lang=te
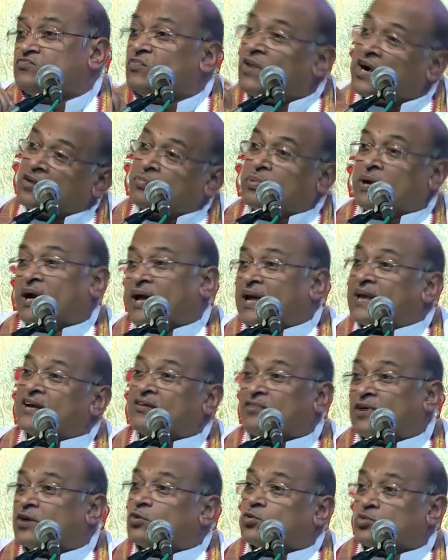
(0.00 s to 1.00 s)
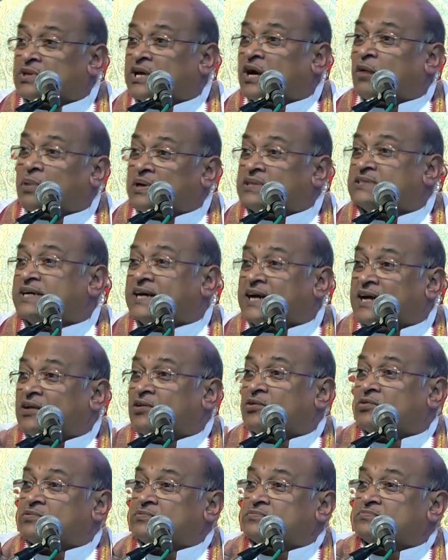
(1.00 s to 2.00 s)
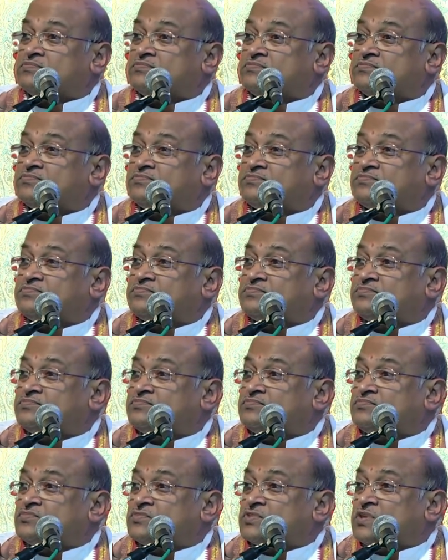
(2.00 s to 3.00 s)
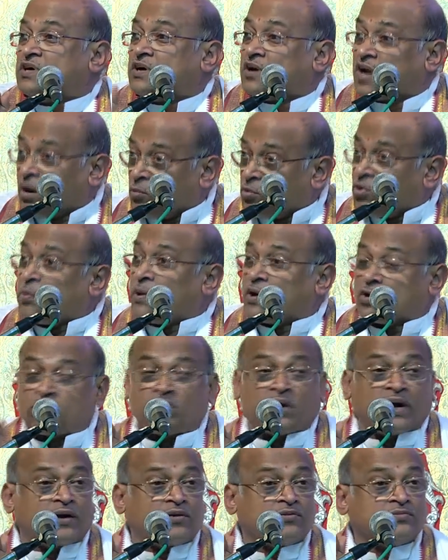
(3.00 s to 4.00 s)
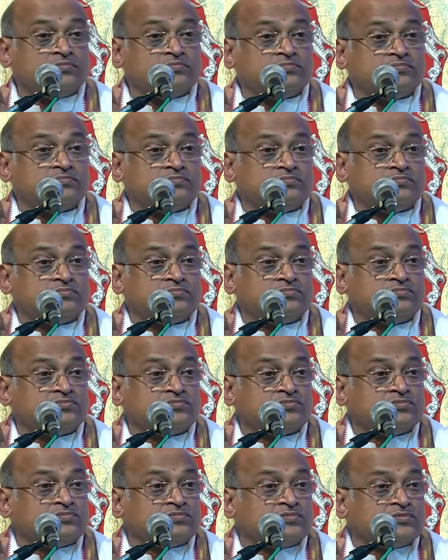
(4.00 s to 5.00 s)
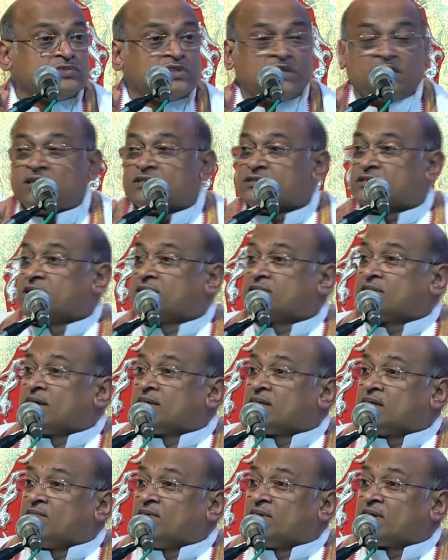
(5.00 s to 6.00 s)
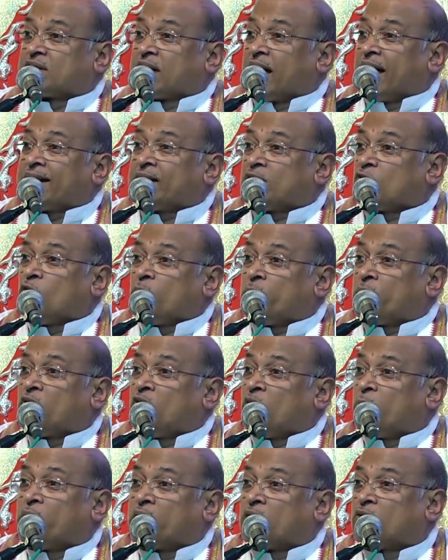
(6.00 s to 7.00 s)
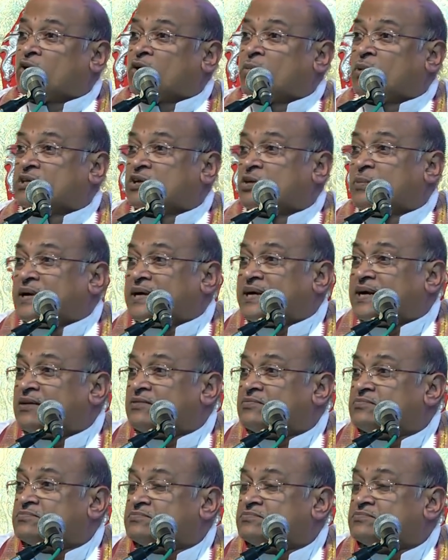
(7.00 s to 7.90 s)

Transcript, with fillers: వాడి ప్రణాళిక వాడుకుంది ఆ పని చేయడంలో రాముడు పడుకున్నాడు సీతాదేవిని కాకి రూపంలో పడవడం మొదలుపెట్టాడు